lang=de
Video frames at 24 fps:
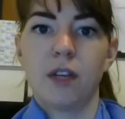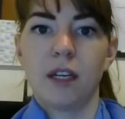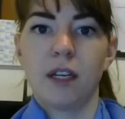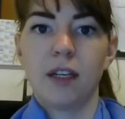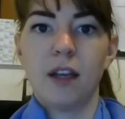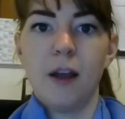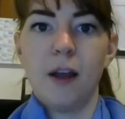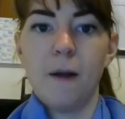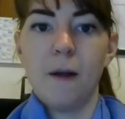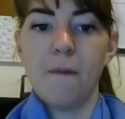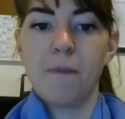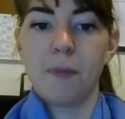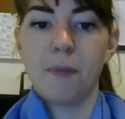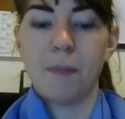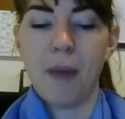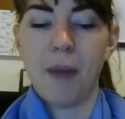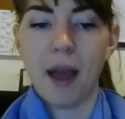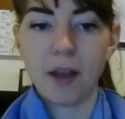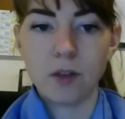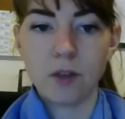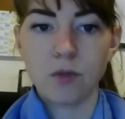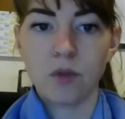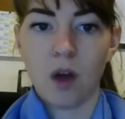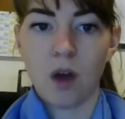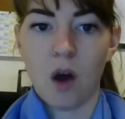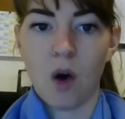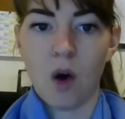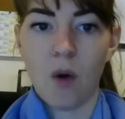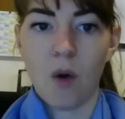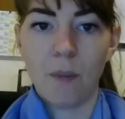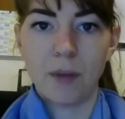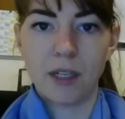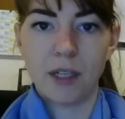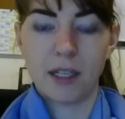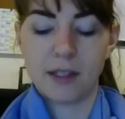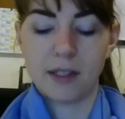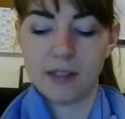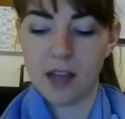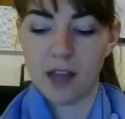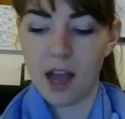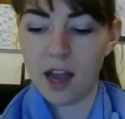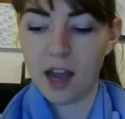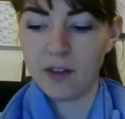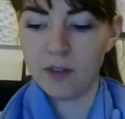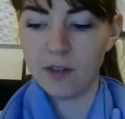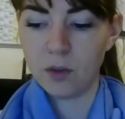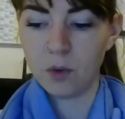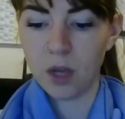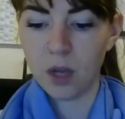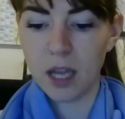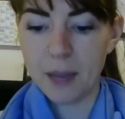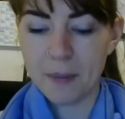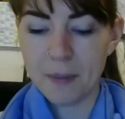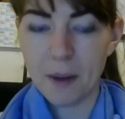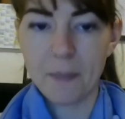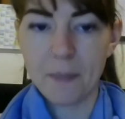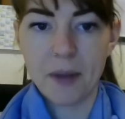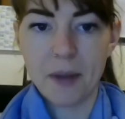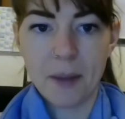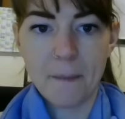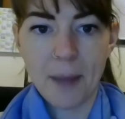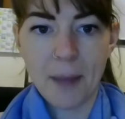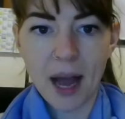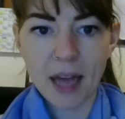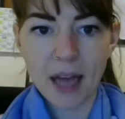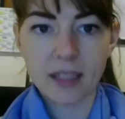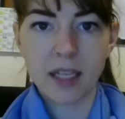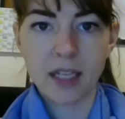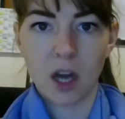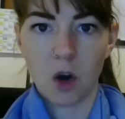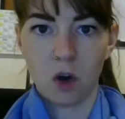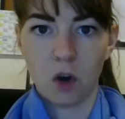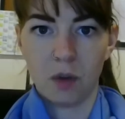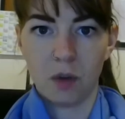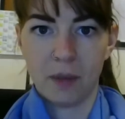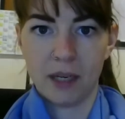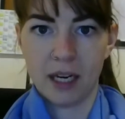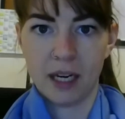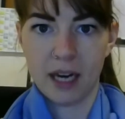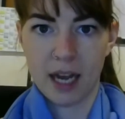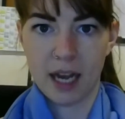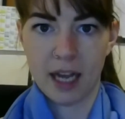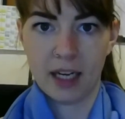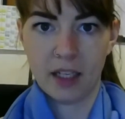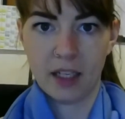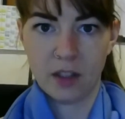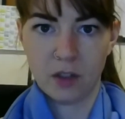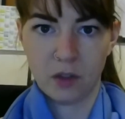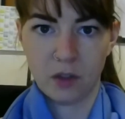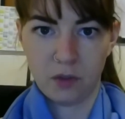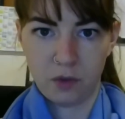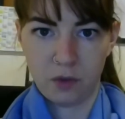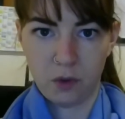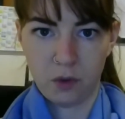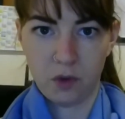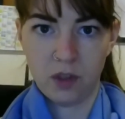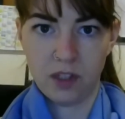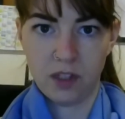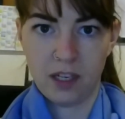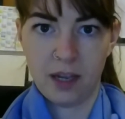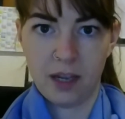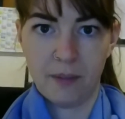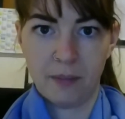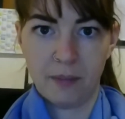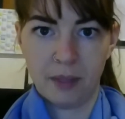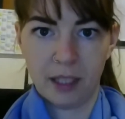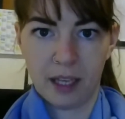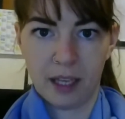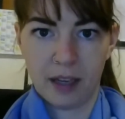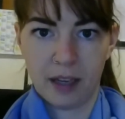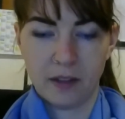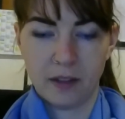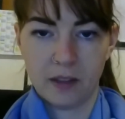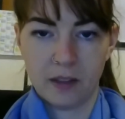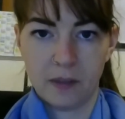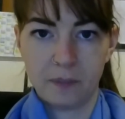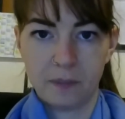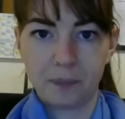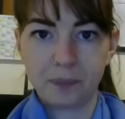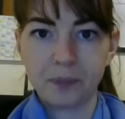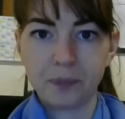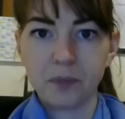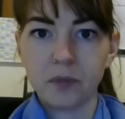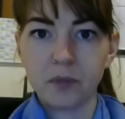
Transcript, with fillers: Und dann merkst du auch mit der Zeit, wie du immer mehr Macht auch über dein eigenes Gefühlsleben kriegst.